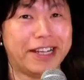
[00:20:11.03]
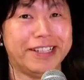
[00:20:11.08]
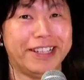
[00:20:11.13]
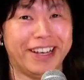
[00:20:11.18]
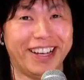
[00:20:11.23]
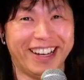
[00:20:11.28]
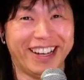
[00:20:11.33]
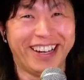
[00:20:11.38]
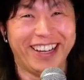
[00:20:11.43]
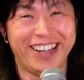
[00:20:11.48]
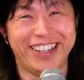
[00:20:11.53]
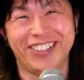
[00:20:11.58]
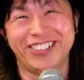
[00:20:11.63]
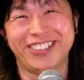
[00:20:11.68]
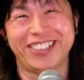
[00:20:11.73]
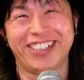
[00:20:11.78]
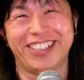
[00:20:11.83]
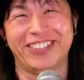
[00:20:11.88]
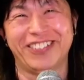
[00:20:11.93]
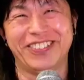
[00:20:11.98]
です
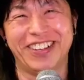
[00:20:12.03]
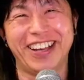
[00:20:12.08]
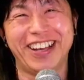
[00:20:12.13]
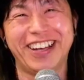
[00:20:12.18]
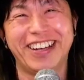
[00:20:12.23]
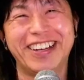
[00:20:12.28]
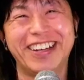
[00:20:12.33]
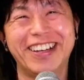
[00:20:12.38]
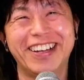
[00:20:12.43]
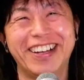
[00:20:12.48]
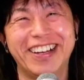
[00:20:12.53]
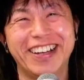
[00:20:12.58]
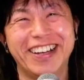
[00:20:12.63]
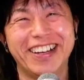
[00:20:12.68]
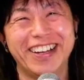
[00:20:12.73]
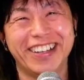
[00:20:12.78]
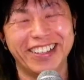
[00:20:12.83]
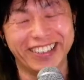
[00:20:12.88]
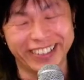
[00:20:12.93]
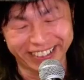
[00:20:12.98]
けどもね、
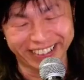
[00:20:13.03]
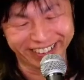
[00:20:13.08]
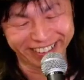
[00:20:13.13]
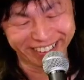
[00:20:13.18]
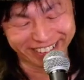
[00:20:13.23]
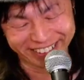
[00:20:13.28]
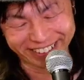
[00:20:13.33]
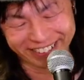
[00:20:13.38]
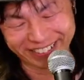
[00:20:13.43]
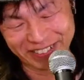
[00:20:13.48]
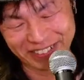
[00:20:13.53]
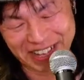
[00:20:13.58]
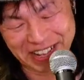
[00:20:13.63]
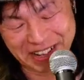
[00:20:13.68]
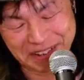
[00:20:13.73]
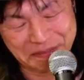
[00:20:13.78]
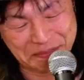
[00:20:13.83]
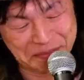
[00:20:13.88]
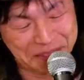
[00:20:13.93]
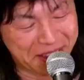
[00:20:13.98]
うん、まあ、
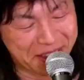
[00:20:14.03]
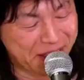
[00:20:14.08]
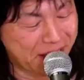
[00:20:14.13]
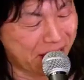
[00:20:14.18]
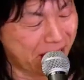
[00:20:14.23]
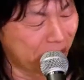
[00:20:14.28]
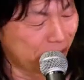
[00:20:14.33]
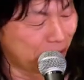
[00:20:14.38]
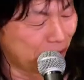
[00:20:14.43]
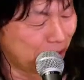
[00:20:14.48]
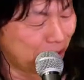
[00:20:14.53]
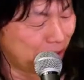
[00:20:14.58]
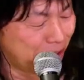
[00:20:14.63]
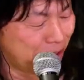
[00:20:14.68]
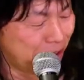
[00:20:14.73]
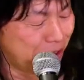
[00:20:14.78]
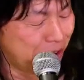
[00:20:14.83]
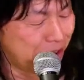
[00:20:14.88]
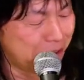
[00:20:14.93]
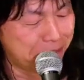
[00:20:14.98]
あ
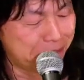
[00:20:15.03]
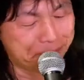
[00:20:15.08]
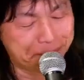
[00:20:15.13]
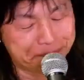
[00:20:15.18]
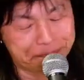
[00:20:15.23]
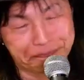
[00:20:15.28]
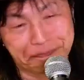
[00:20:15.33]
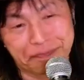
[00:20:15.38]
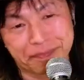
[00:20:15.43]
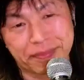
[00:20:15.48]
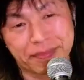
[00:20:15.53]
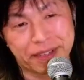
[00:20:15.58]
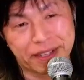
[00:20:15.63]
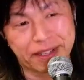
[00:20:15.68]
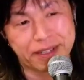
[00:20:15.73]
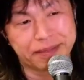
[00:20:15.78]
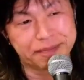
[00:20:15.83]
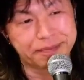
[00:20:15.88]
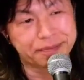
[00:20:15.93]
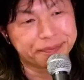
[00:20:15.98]

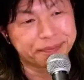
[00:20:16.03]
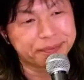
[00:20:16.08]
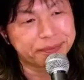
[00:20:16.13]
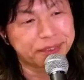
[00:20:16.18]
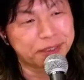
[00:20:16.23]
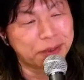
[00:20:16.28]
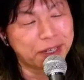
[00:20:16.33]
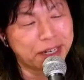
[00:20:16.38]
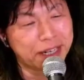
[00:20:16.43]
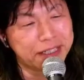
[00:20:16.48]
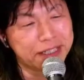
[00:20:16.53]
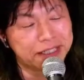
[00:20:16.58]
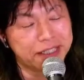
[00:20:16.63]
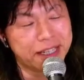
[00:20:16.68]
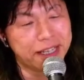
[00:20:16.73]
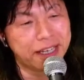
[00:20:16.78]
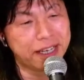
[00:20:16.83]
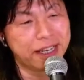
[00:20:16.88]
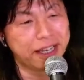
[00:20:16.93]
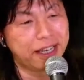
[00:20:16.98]
のー、そんな感じ
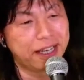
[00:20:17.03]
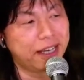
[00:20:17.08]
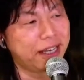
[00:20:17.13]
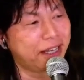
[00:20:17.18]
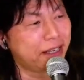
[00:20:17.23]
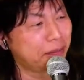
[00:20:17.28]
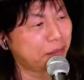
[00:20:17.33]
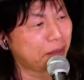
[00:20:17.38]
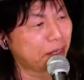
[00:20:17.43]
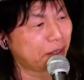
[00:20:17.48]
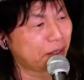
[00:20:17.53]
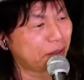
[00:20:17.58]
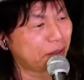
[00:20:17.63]
で、えー、まあ、